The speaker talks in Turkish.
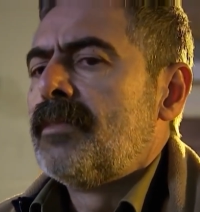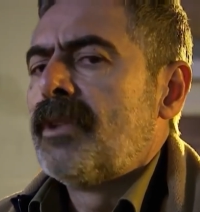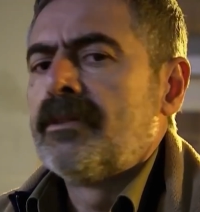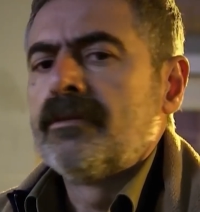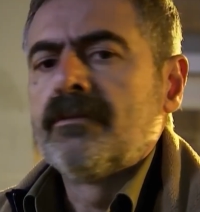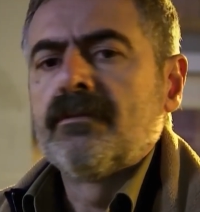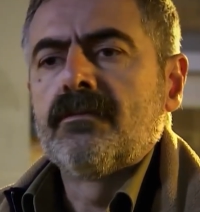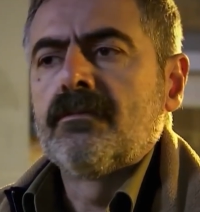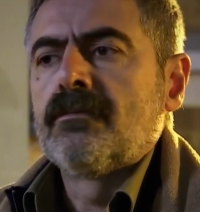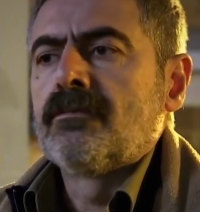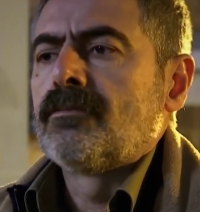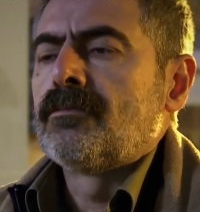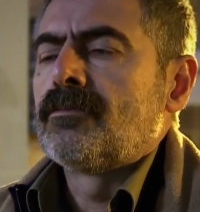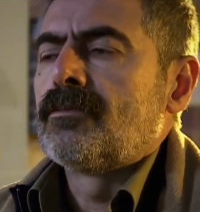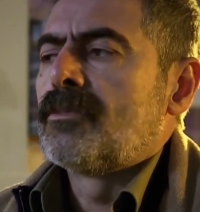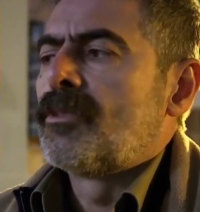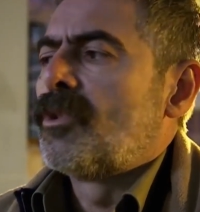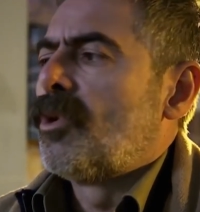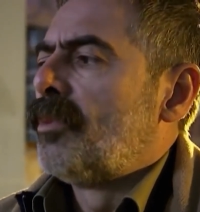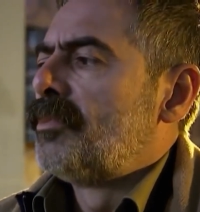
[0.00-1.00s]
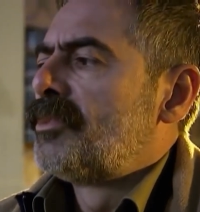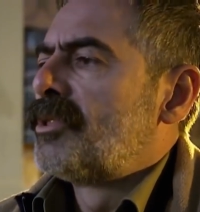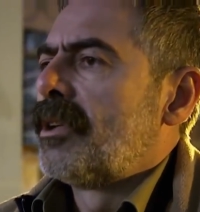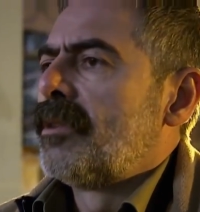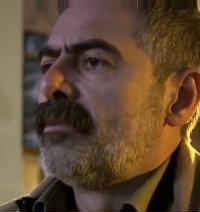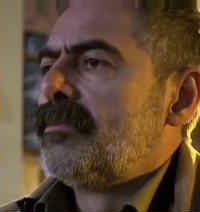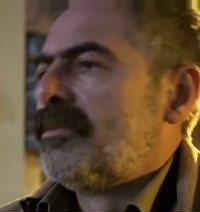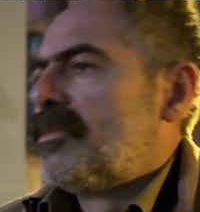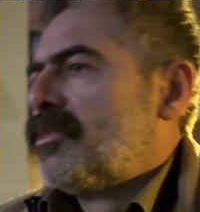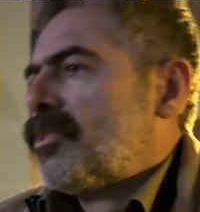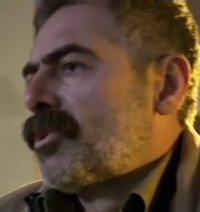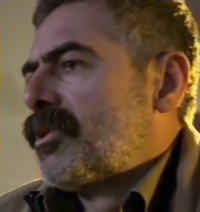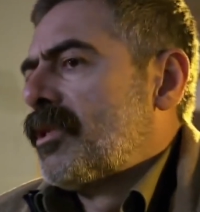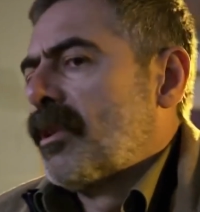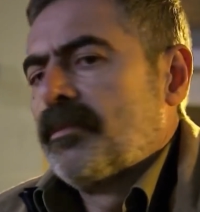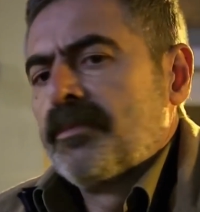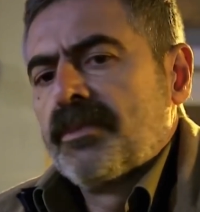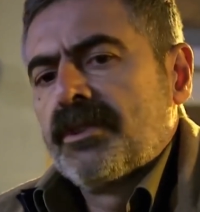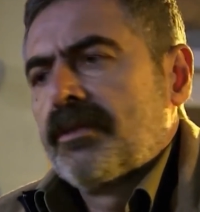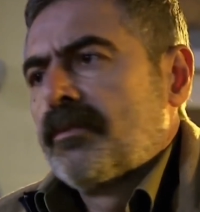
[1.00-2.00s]
Ben komiserim,
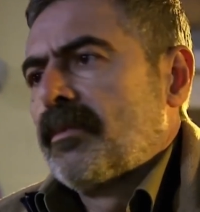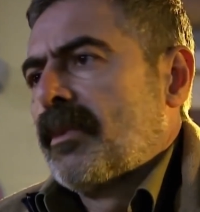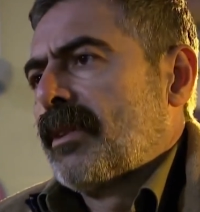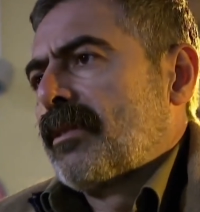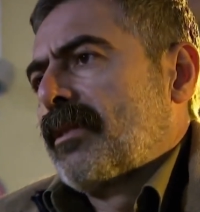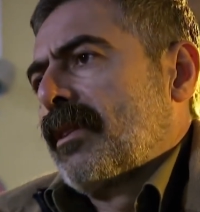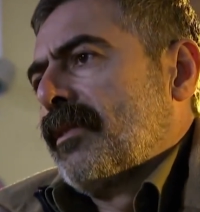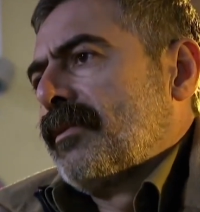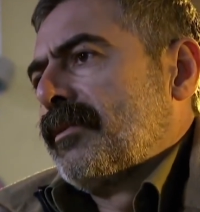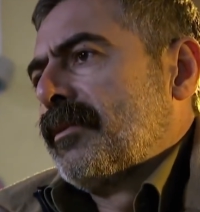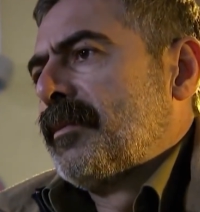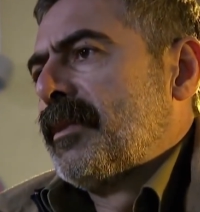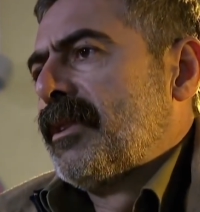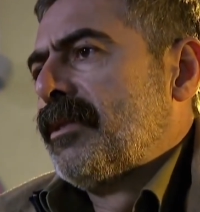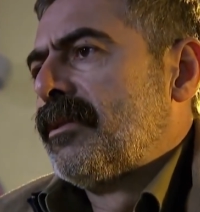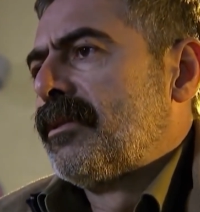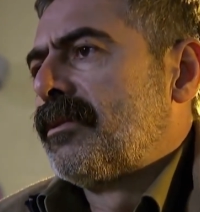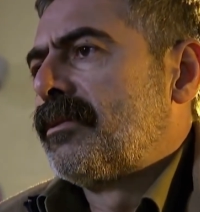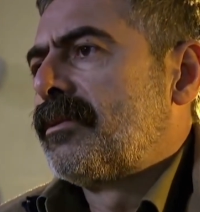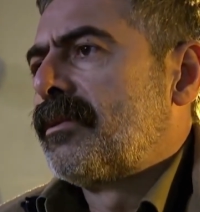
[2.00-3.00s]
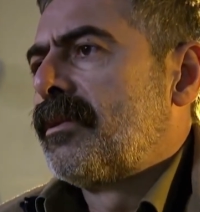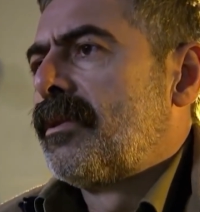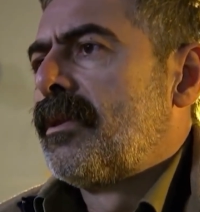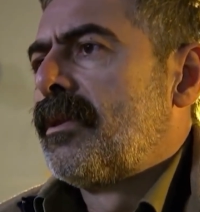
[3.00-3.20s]
dükkan bizim. Her tarafını biliyoruz.